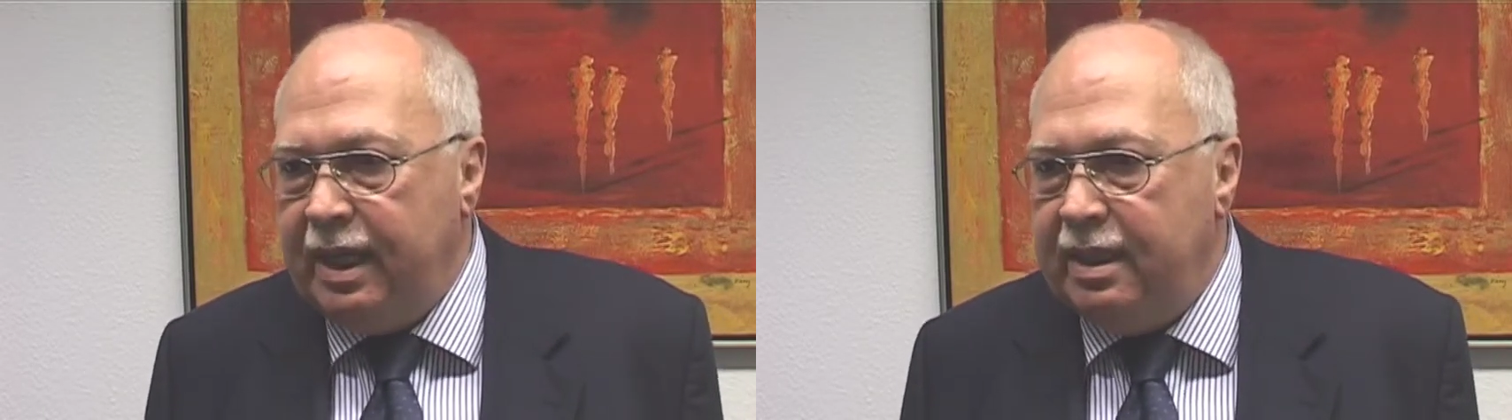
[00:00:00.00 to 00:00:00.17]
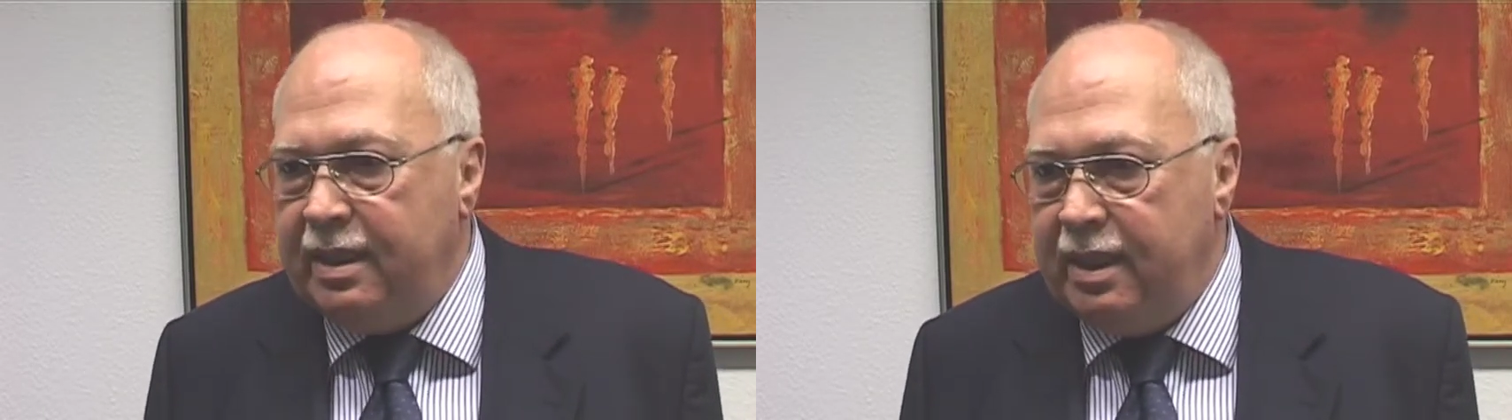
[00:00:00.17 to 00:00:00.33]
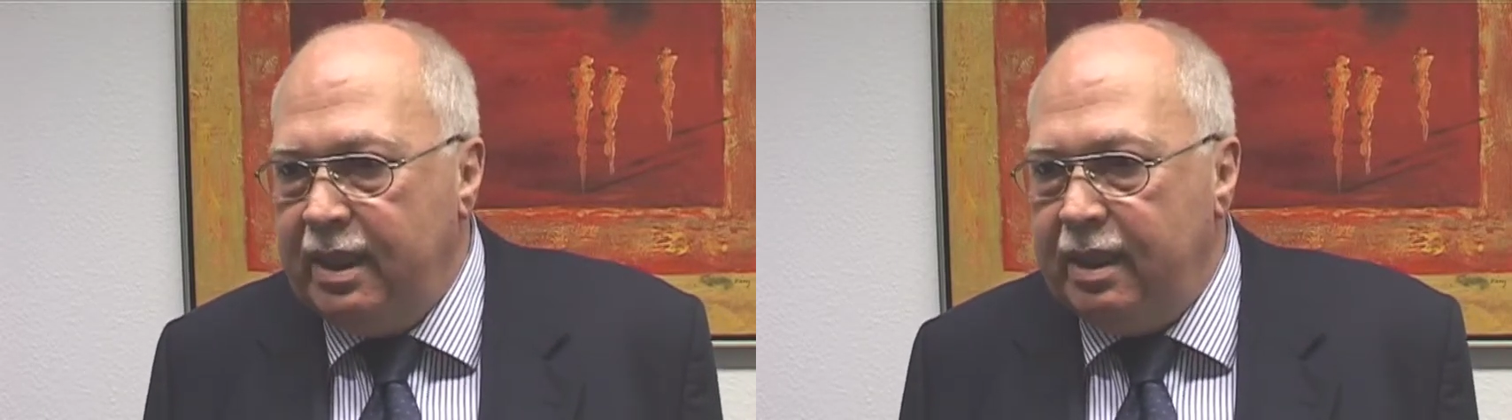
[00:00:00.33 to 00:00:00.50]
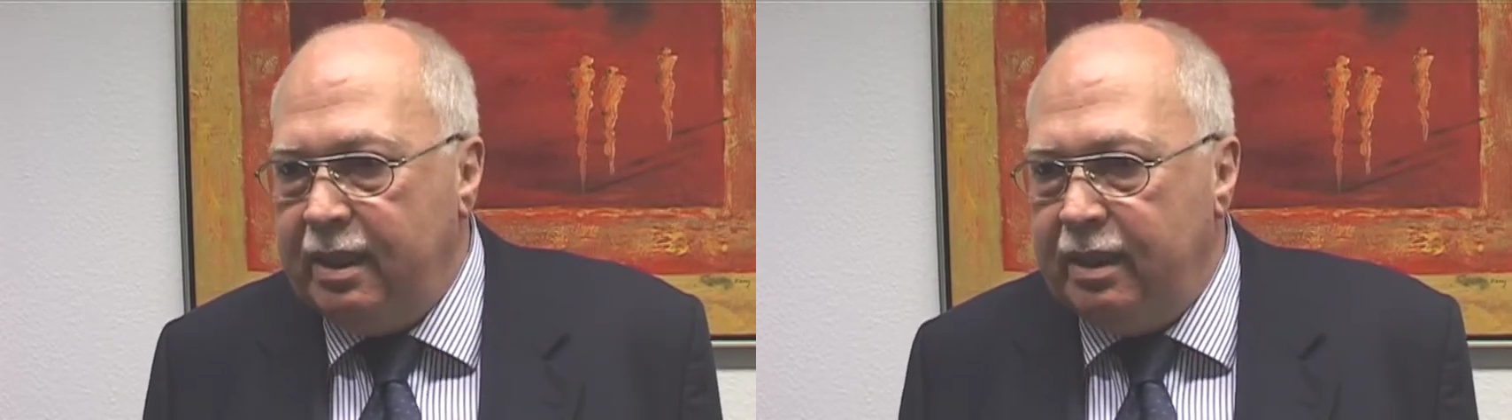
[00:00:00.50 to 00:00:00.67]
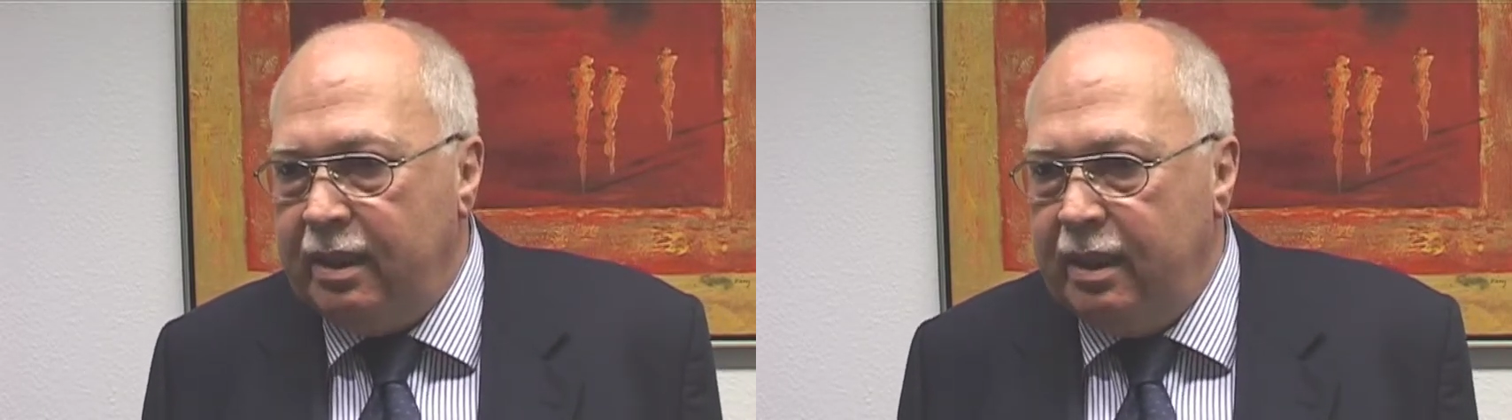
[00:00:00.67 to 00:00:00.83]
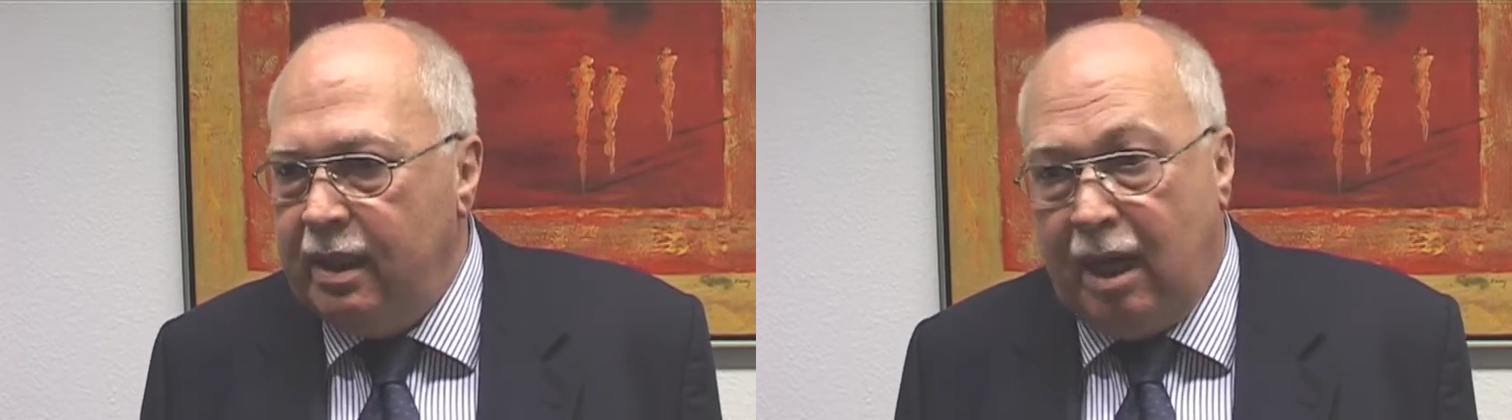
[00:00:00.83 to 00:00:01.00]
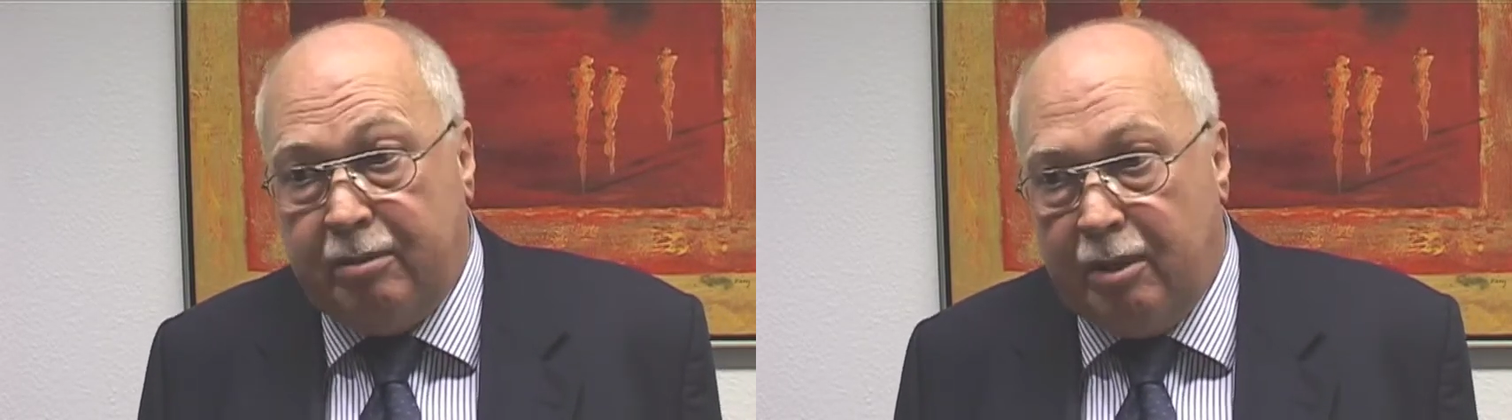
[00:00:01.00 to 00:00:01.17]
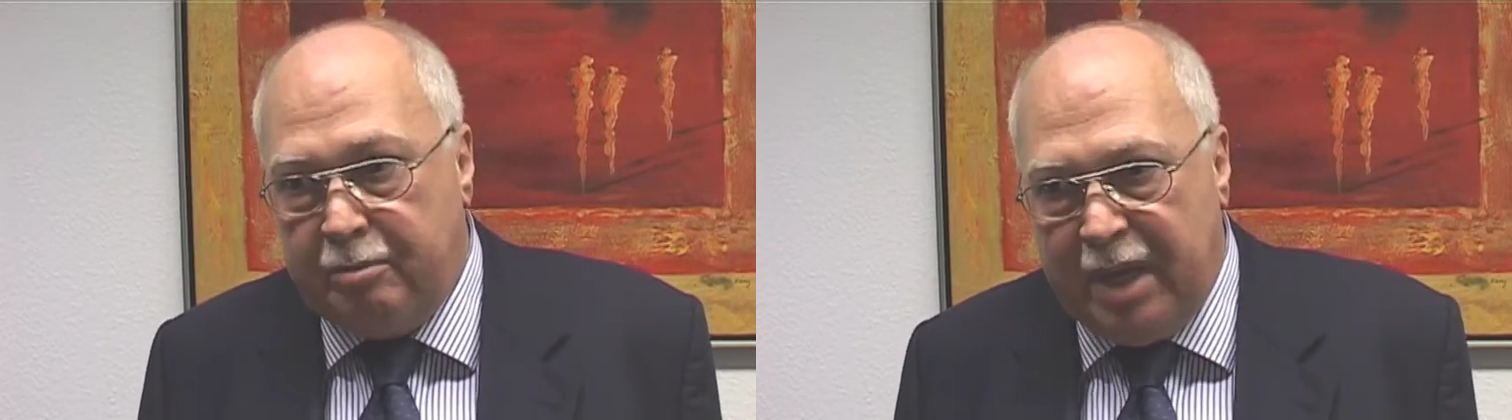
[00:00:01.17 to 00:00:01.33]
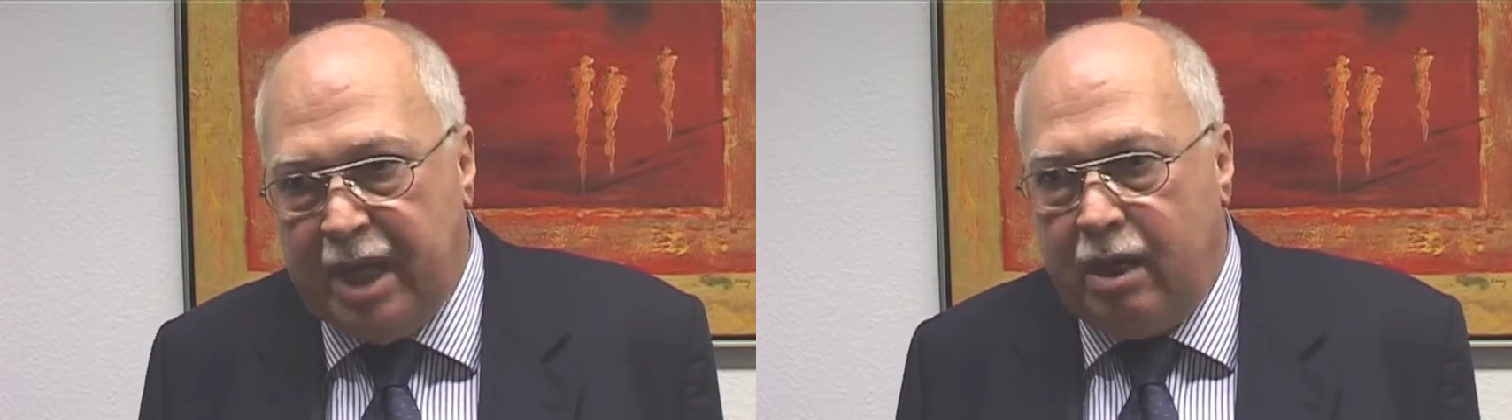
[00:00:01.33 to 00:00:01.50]
erzielen, aber
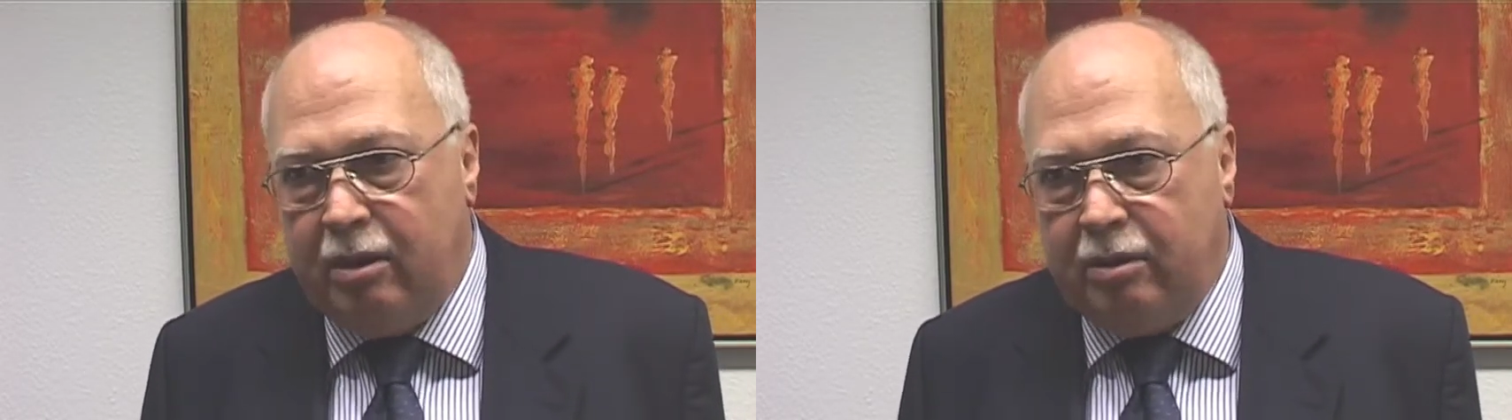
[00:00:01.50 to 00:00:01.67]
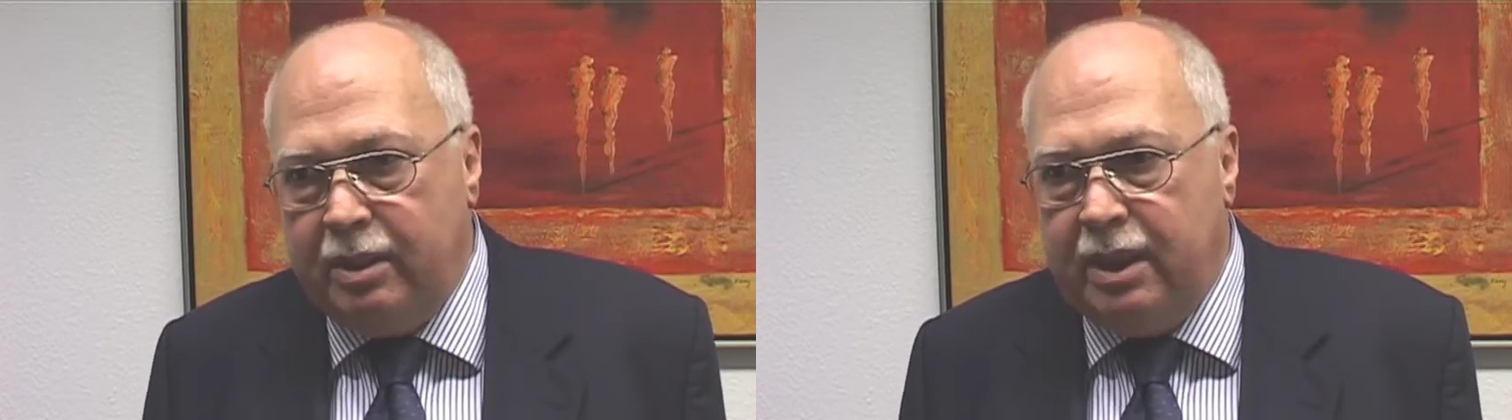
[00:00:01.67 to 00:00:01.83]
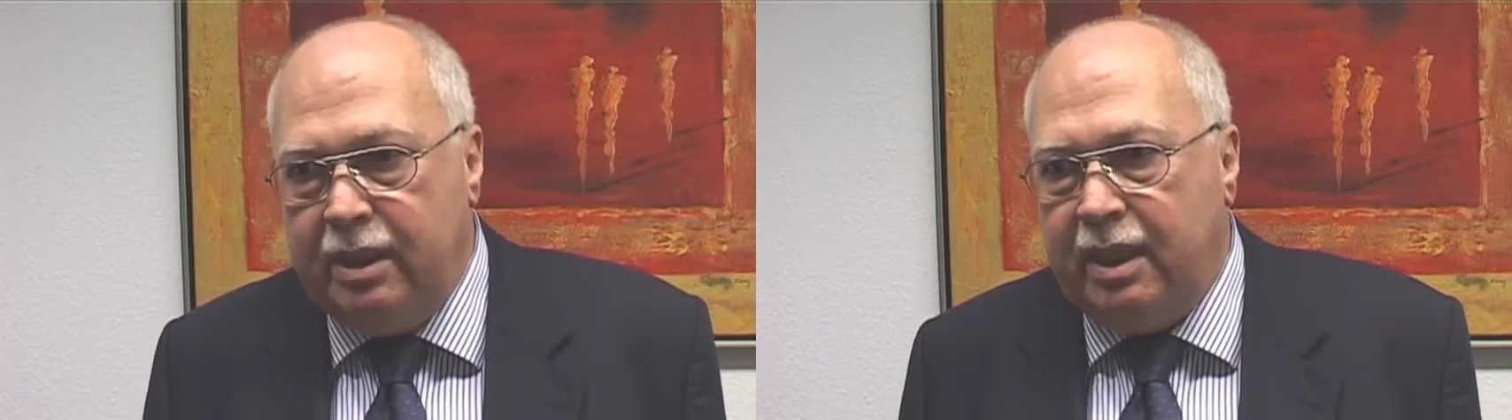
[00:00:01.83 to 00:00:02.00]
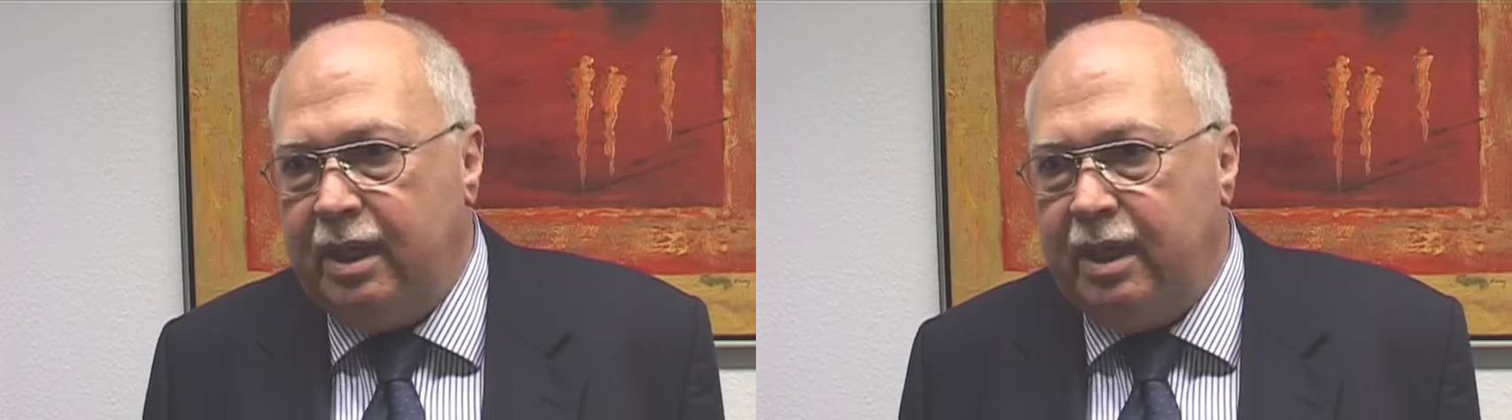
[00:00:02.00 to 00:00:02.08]
mehr auch nicht.